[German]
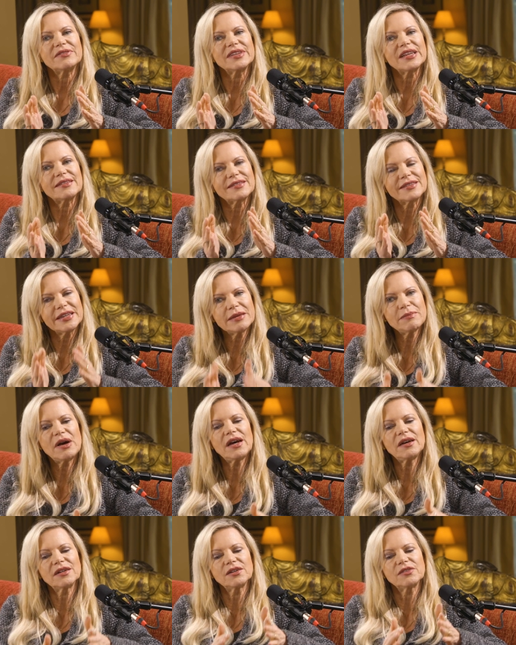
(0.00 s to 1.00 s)
das
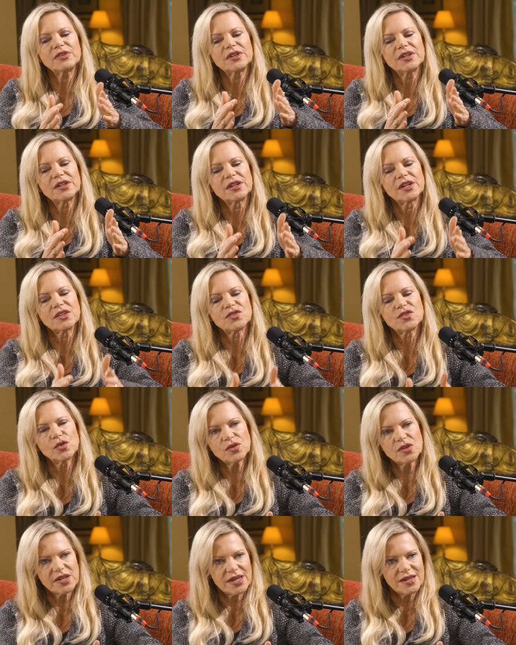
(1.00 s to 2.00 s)
Thema
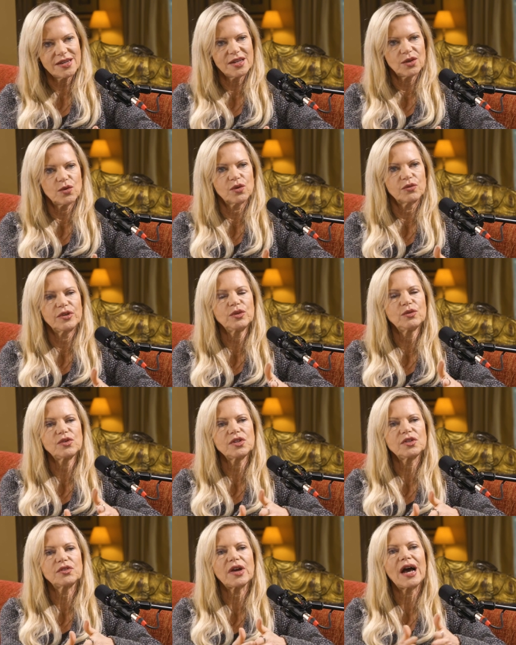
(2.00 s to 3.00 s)
gesunde Ernährung, wenn
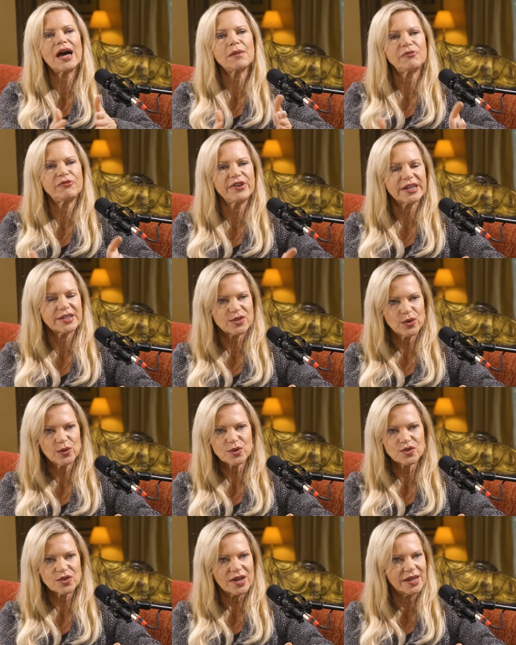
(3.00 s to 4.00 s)
du dich
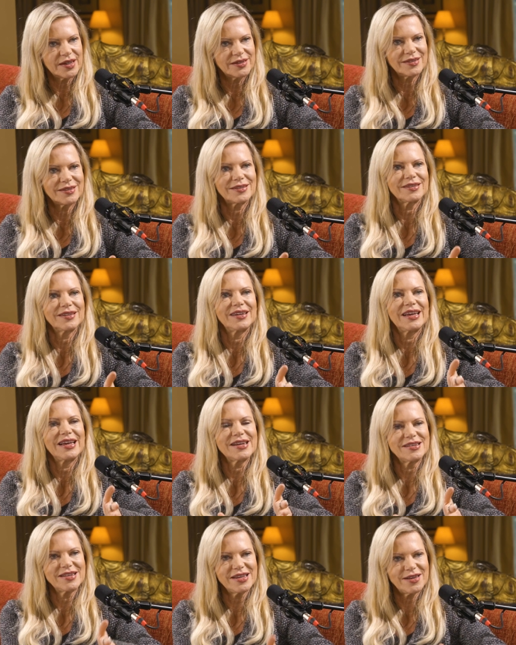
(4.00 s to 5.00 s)
abwechslungsreich
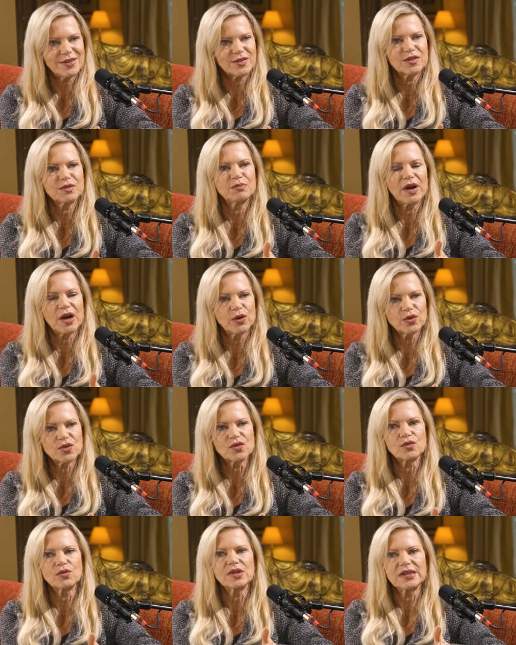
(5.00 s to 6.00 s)
ernährst,
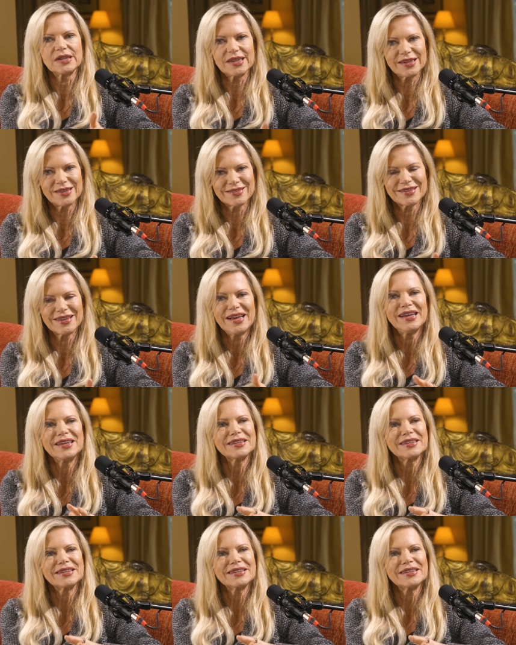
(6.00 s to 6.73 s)
brauchst du nichts.